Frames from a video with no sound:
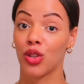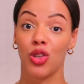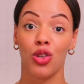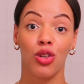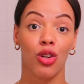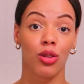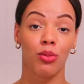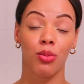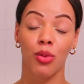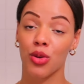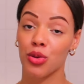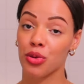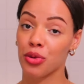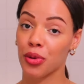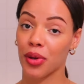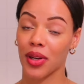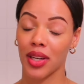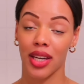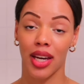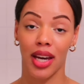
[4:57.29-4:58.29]
culottes
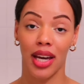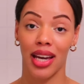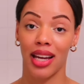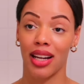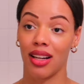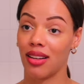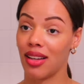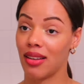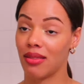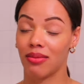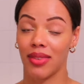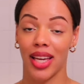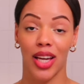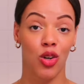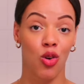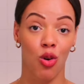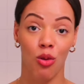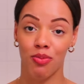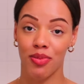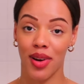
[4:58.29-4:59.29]
menstruelles et
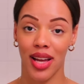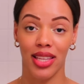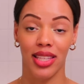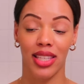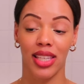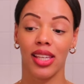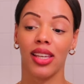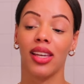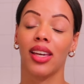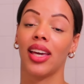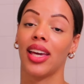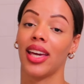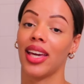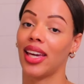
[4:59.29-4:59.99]
compagnie.